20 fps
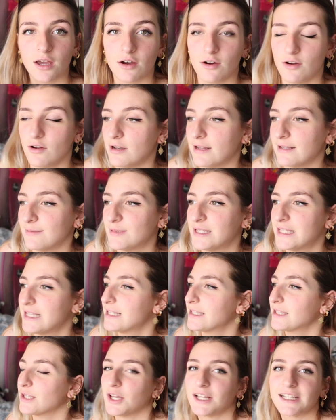euh, les
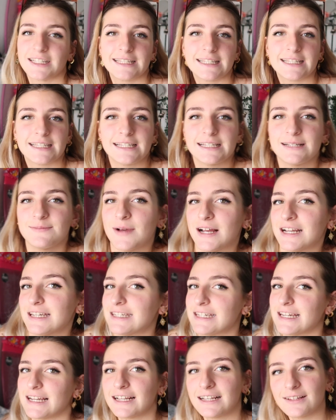petites sorties,
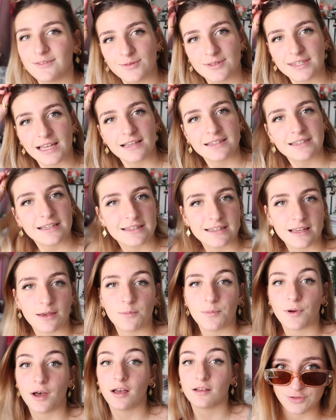machin et tout ça, c'est sympa.